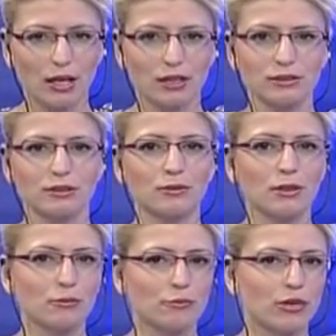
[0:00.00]
artık
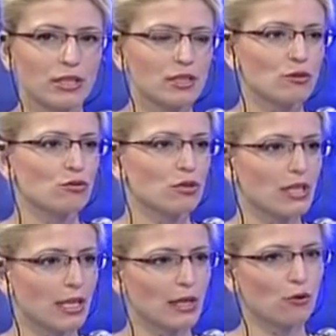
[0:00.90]
fazla
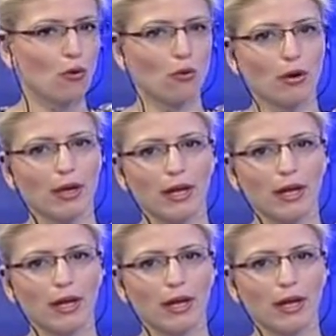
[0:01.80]
söze gerek yok.